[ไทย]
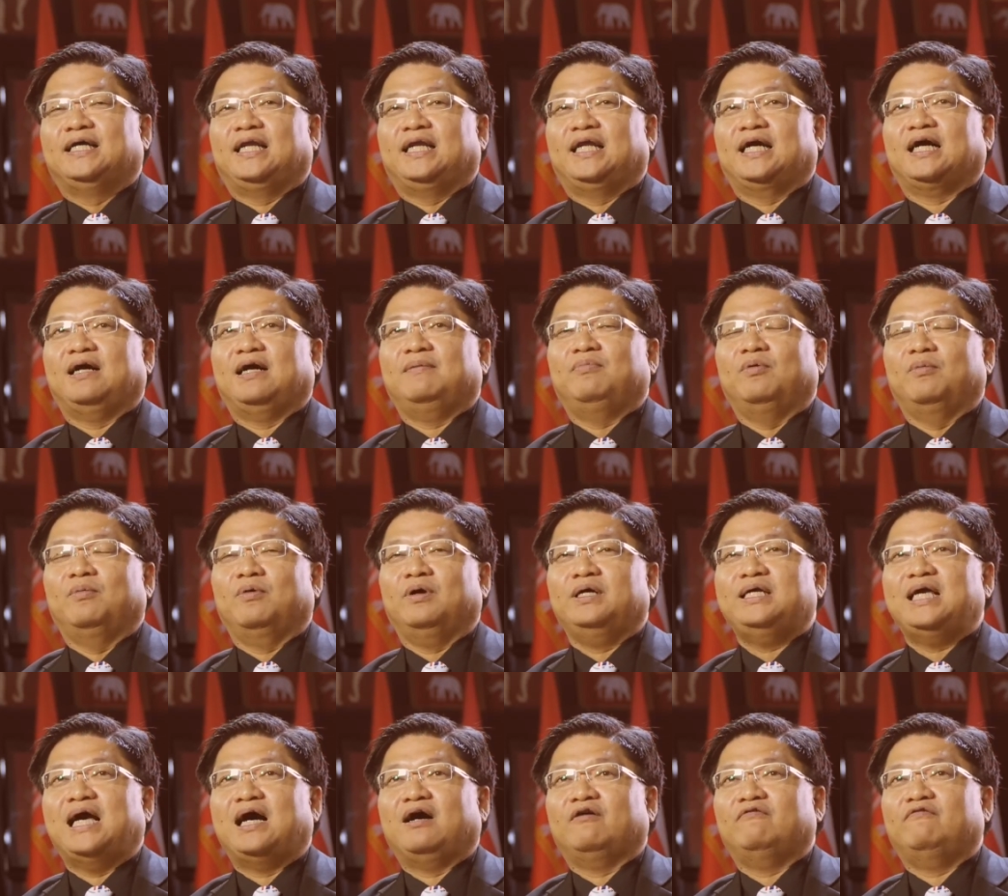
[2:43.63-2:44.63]
นะครับผมก็
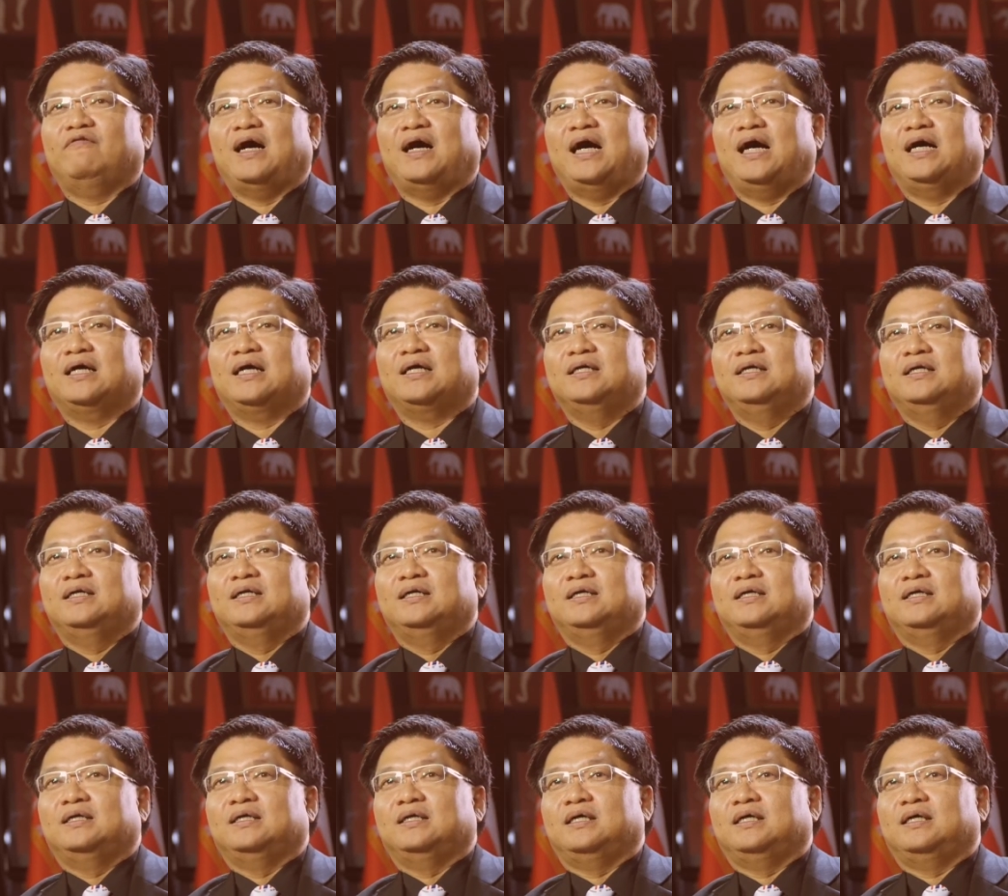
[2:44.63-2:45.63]
อยากฝาก
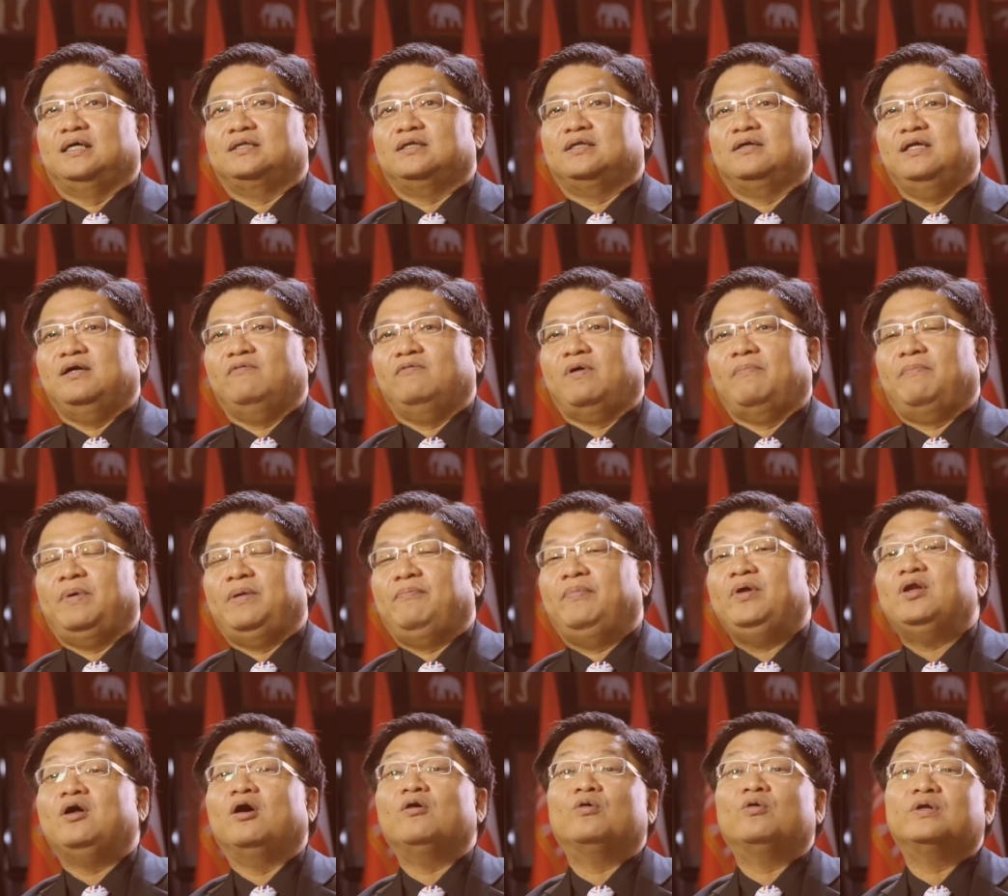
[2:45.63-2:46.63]
ต้องเรียกว่าเป็น
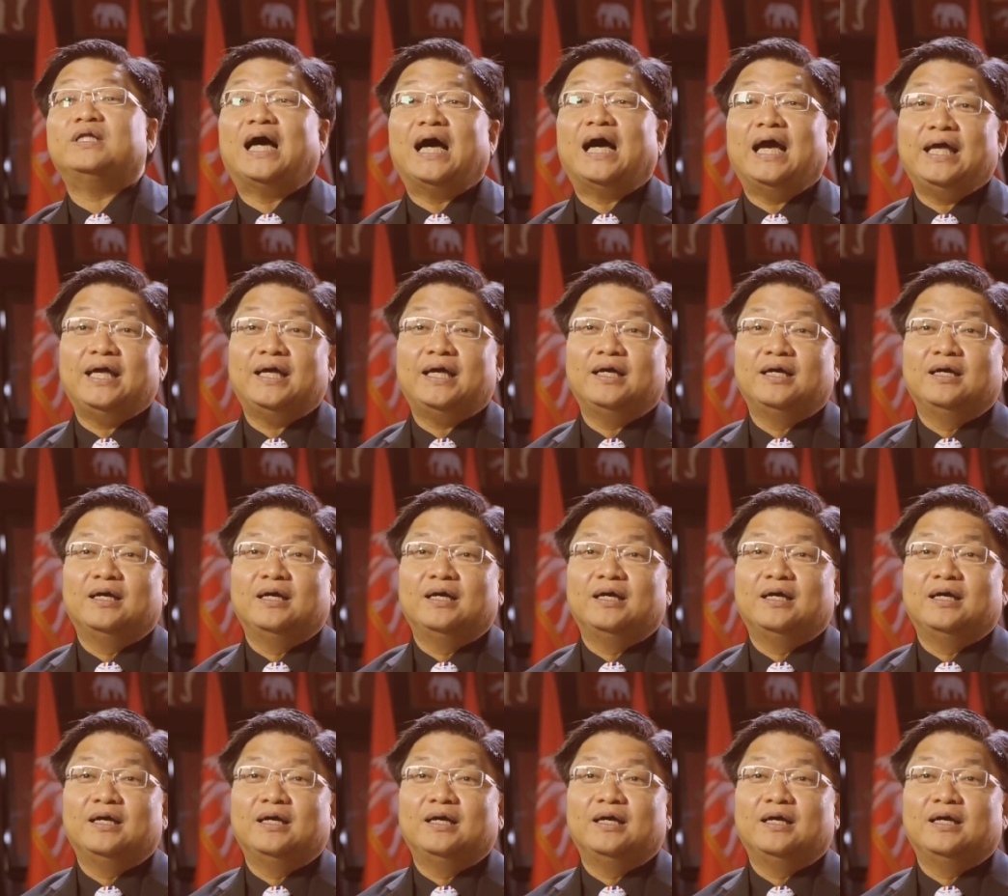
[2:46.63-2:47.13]
พี่น้องคนไทย